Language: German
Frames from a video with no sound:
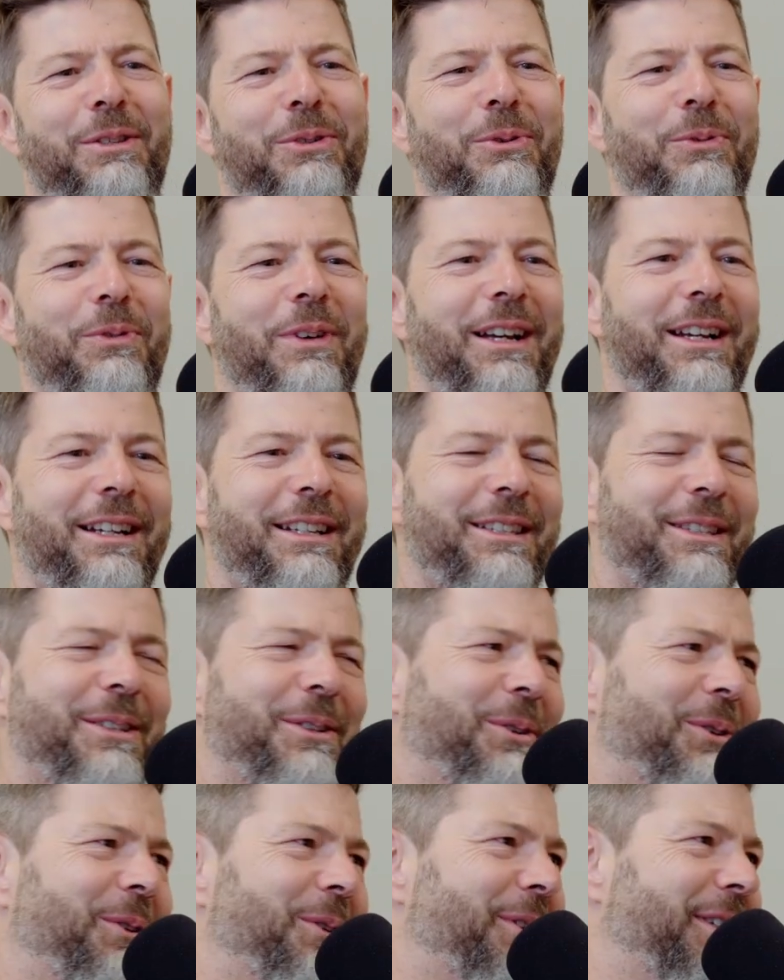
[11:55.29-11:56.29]
Zuwachs
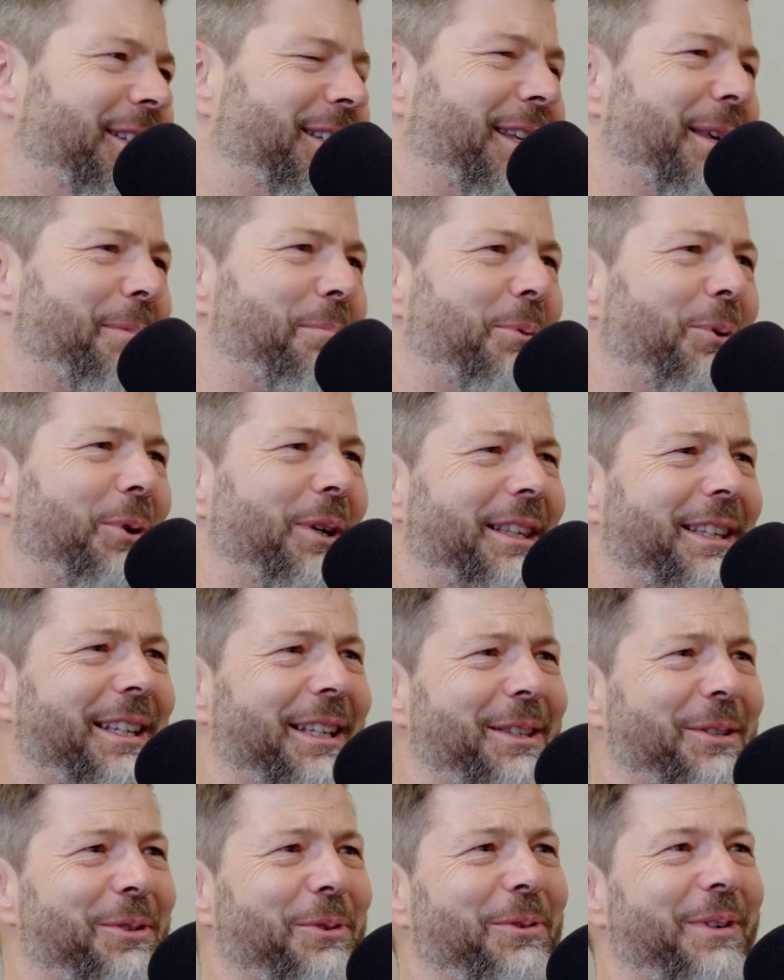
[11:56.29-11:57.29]
und Geburt
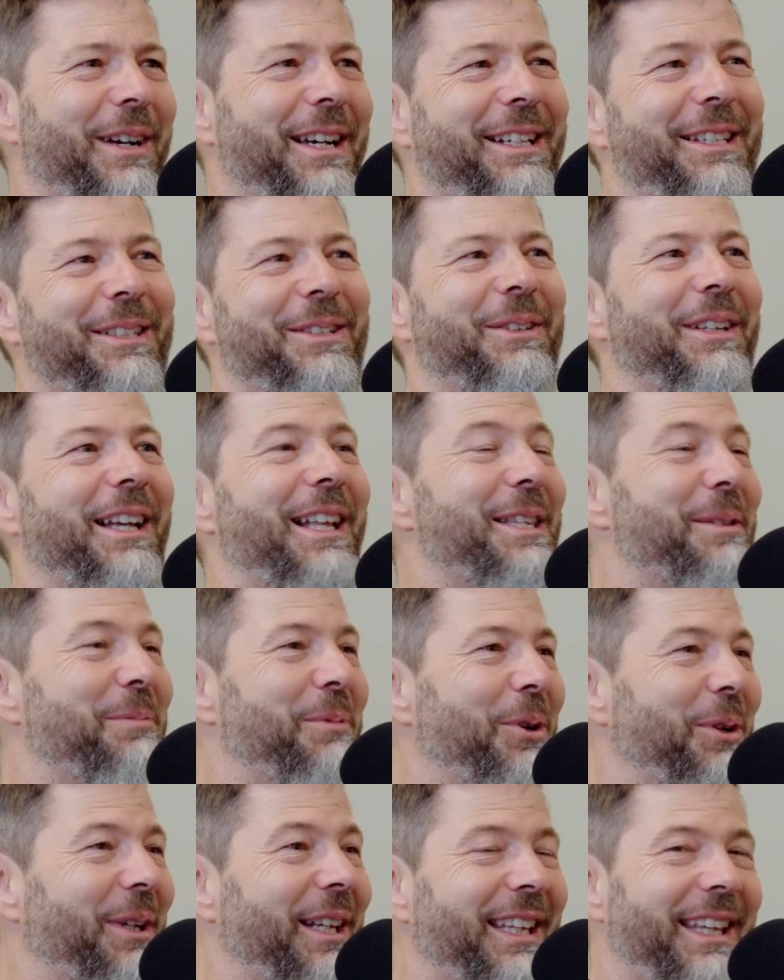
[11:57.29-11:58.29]
der Zuwachs und alles
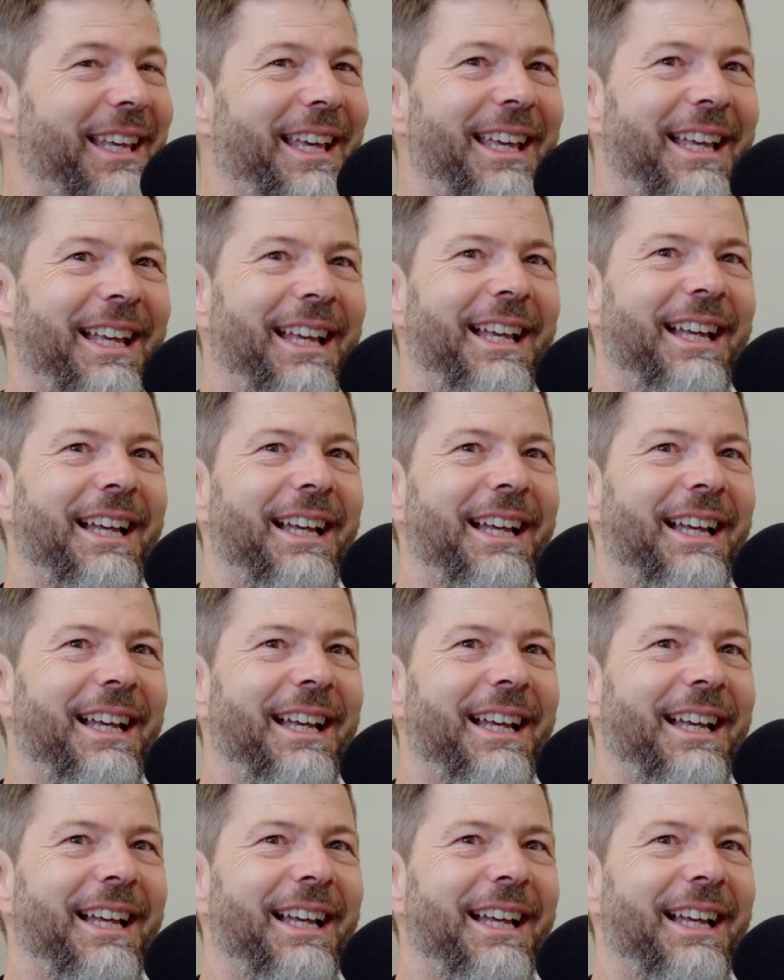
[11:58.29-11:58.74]
Mögliche.